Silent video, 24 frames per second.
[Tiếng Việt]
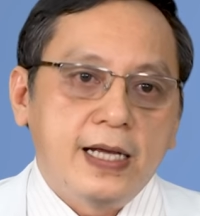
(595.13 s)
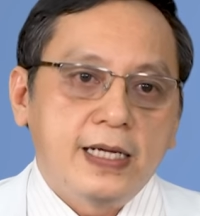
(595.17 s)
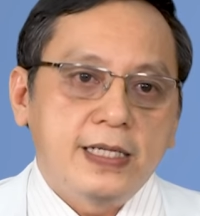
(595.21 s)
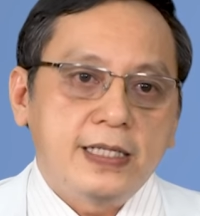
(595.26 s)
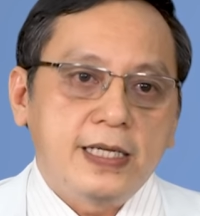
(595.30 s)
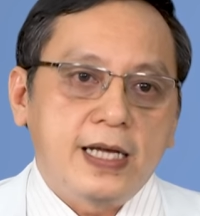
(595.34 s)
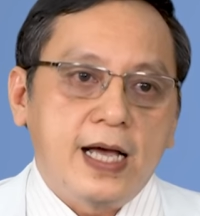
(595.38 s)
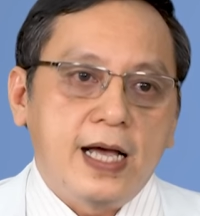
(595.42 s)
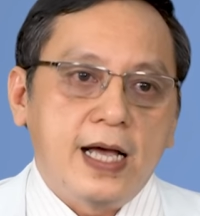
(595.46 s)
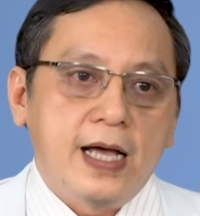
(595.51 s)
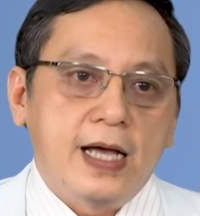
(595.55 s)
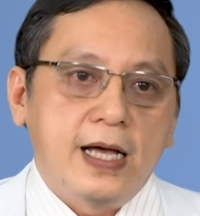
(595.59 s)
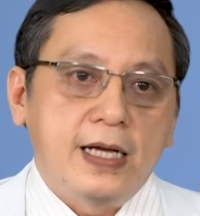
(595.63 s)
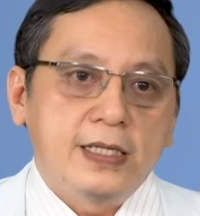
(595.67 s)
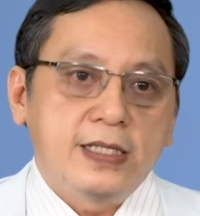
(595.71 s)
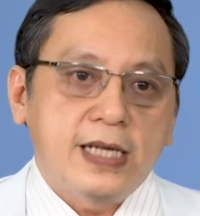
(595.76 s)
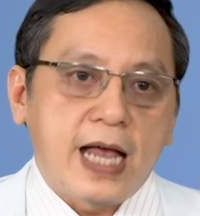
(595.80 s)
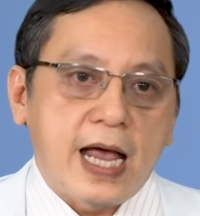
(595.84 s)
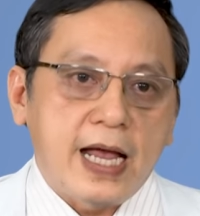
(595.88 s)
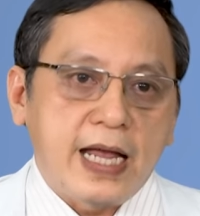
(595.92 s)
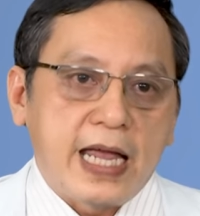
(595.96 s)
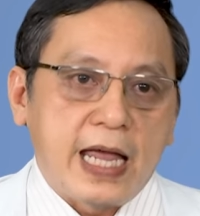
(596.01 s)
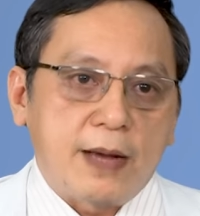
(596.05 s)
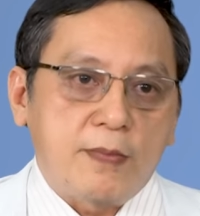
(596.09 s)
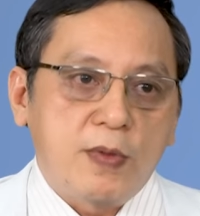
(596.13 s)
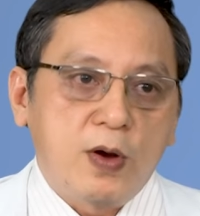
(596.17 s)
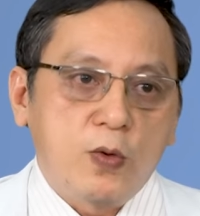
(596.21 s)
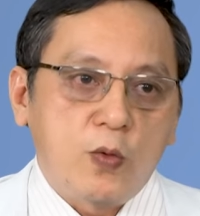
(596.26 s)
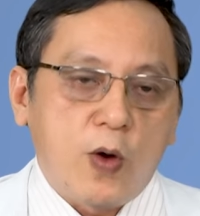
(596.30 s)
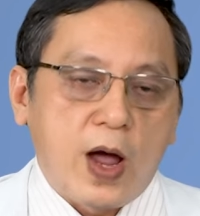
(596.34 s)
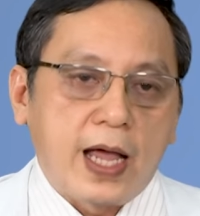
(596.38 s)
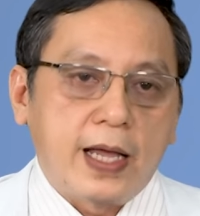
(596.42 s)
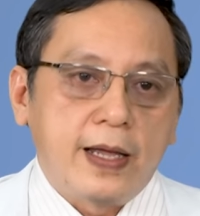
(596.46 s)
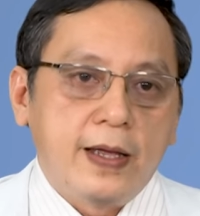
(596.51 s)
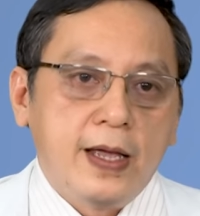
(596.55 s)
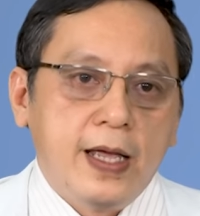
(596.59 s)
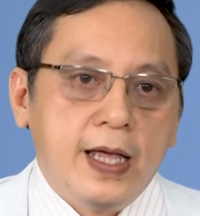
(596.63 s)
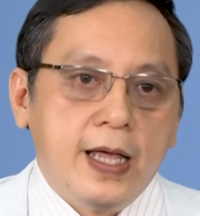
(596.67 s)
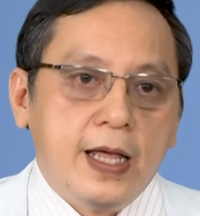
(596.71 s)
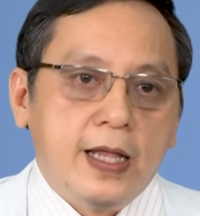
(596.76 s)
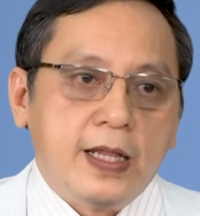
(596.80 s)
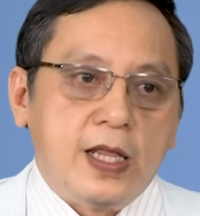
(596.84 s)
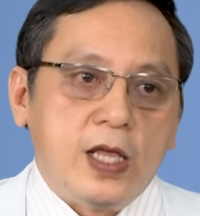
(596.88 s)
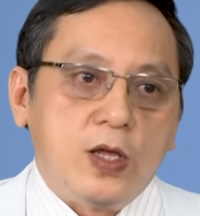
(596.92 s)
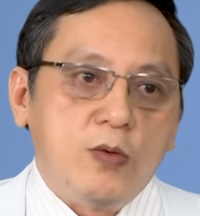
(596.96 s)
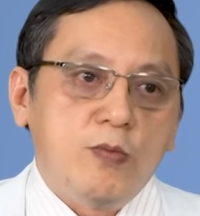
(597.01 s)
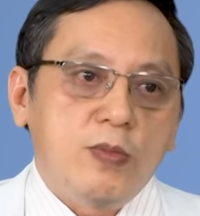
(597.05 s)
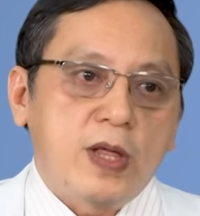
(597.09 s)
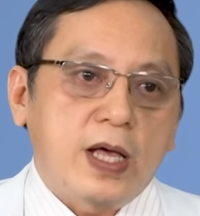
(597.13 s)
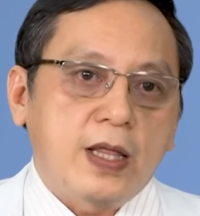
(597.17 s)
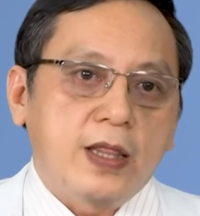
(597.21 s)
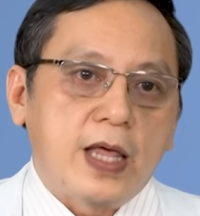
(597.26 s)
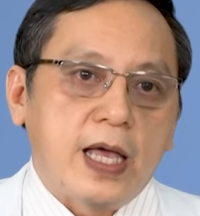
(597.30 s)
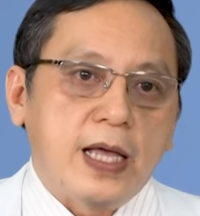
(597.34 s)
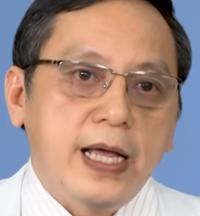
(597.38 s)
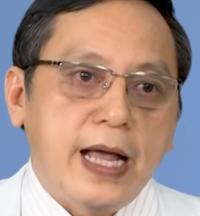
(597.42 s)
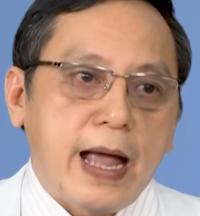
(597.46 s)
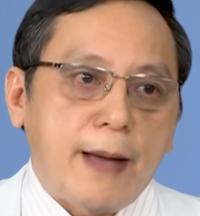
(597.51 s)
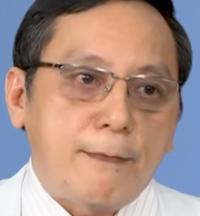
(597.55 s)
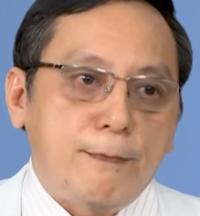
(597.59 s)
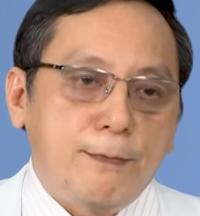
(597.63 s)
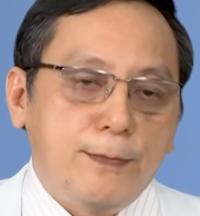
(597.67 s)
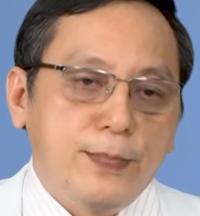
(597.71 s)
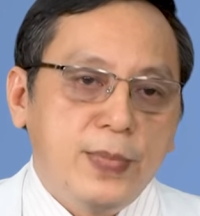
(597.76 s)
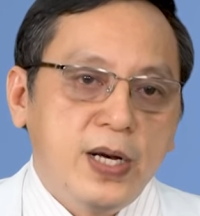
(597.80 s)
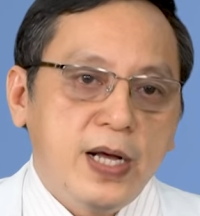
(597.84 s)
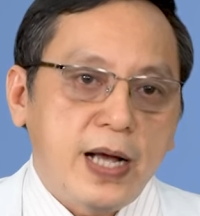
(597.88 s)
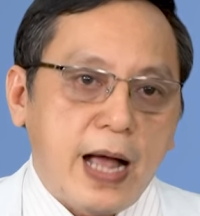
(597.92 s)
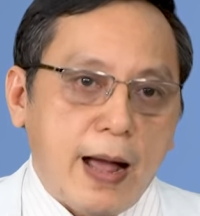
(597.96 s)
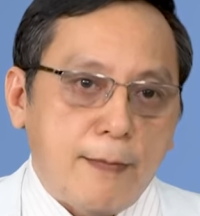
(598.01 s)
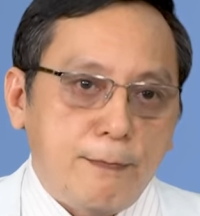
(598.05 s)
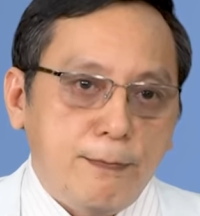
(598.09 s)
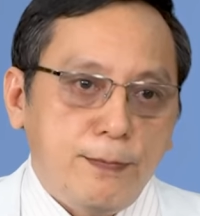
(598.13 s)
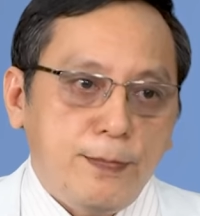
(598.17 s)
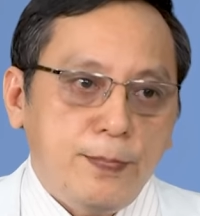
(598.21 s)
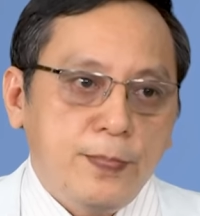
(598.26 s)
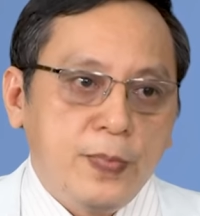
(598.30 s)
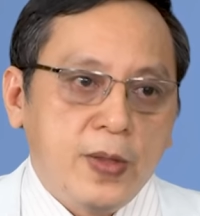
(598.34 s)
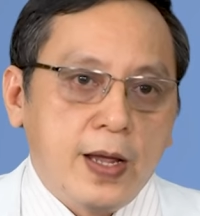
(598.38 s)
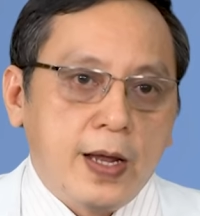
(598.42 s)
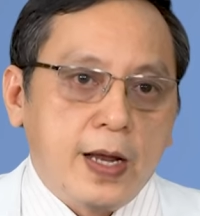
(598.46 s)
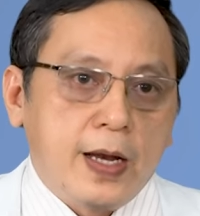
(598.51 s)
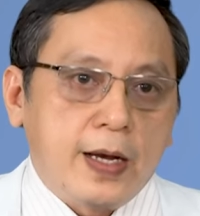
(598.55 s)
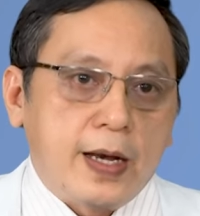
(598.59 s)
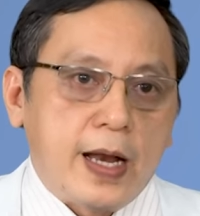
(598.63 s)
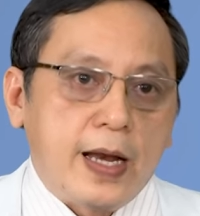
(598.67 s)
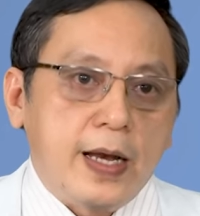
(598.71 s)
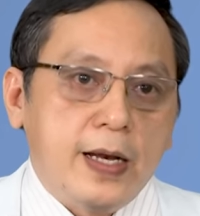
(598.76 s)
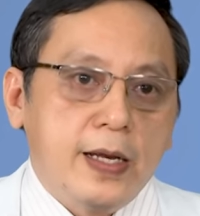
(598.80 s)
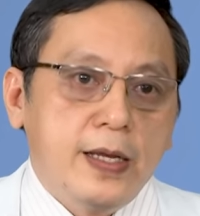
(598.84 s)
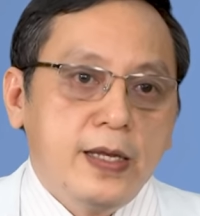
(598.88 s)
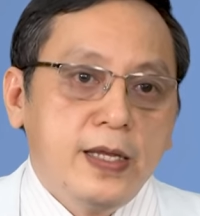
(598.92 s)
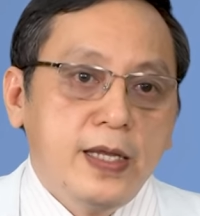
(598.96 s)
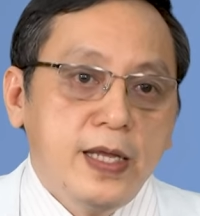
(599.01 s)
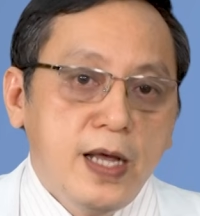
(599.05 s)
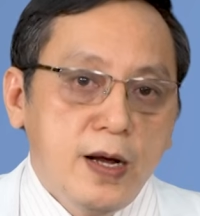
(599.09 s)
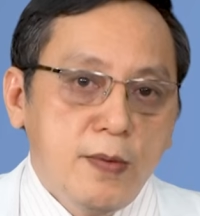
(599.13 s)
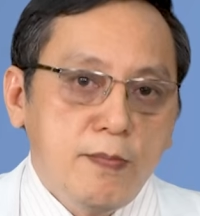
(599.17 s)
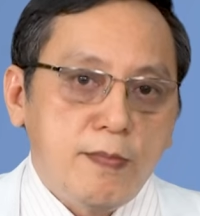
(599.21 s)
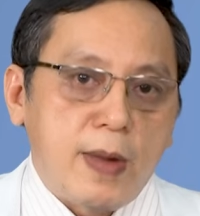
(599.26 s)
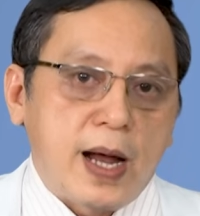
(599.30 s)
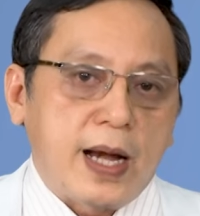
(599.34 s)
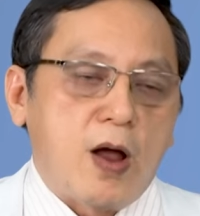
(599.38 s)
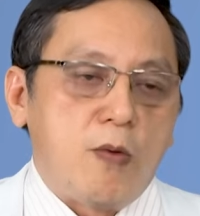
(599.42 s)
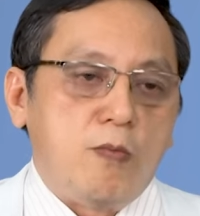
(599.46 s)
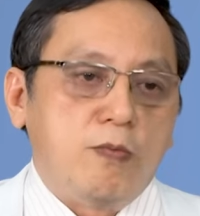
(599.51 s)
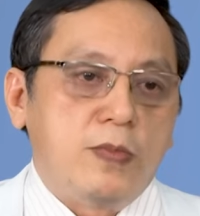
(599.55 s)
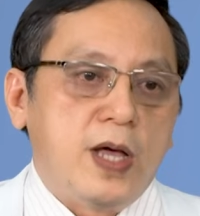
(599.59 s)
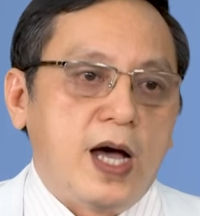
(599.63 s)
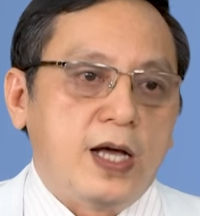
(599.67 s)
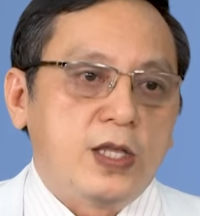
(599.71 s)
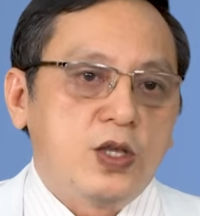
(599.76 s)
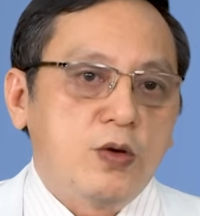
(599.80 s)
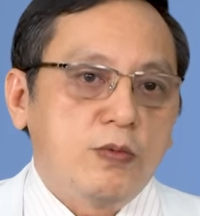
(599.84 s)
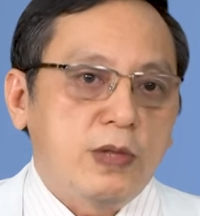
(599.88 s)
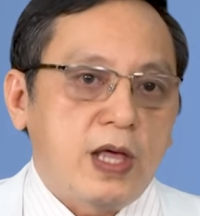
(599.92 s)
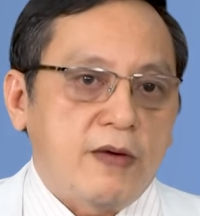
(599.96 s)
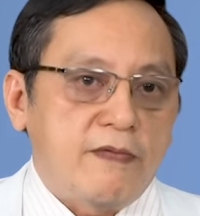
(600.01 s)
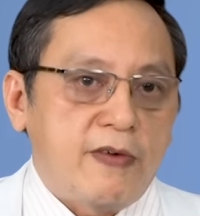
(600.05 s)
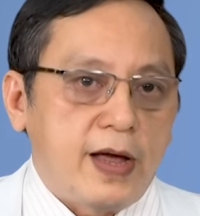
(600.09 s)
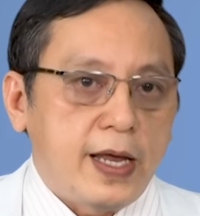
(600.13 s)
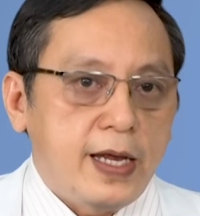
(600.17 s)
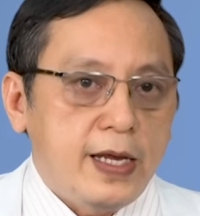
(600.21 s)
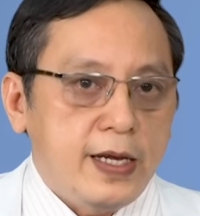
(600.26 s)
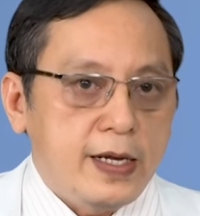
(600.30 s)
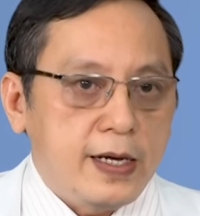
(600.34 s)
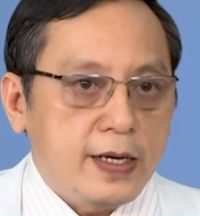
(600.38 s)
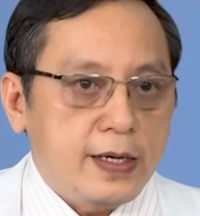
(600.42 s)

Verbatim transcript: à, sai nghẹt bên ngoài thì chúng ta có thể ngâm nước ấm để nhưng mà đồng thời chúng ta phải